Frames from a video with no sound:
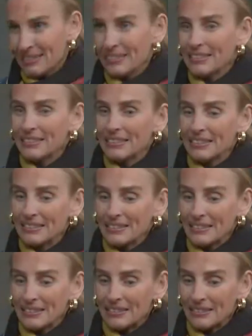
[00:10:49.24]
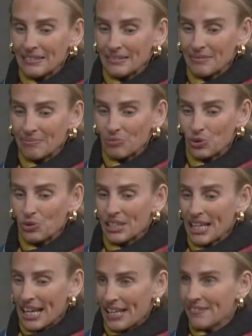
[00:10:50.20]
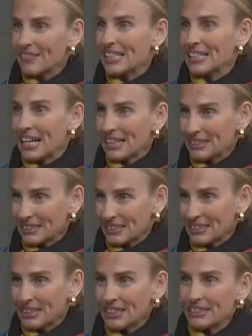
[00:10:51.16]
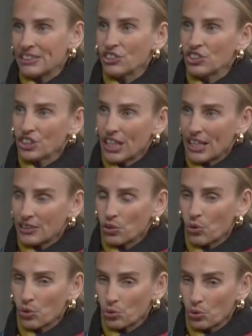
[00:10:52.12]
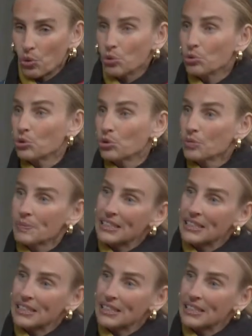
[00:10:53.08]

Hı hı. E, çünkü evdeler hani dışarıda o yoğunluk yok.